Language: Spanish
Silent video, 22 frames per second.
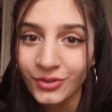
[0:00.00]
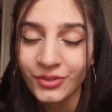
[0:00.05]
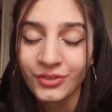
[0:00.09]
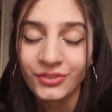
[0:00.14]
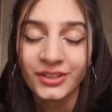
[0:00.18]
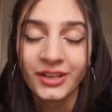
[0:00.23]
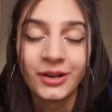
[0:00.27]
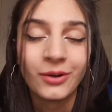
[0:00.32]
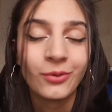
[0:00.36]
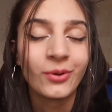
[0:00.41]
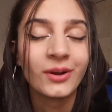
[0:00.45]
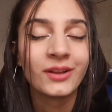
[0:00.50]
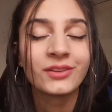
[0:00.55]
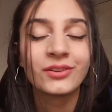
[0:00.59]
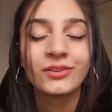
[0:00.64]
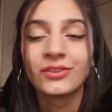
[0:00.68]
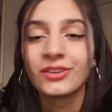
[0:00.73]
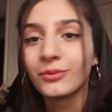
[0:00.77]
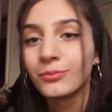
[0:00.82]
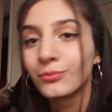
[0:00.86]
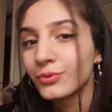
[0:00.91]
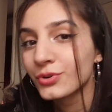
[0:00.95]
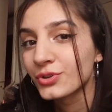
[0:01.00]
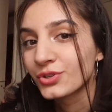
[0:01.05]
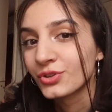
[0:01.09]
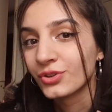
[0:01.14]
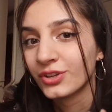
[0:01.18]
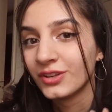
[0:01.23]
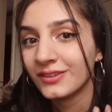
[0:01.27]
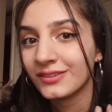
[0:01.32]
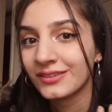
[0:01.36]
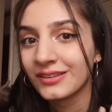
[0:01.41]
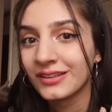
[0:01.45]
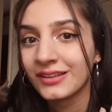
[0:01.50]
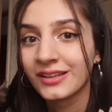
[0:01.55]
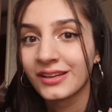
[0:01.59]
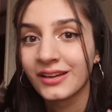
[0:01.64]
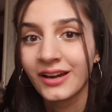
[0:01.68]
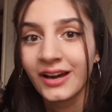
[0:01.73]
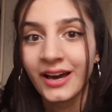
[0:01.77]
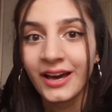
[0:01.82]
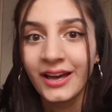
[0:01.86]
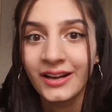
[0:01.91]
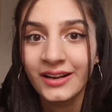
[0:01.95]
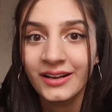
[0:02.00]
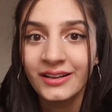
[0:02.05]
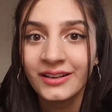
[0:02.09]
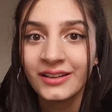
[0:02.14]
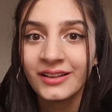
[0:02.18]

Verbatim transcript: No saben cuánto tiempo yo quise dejar,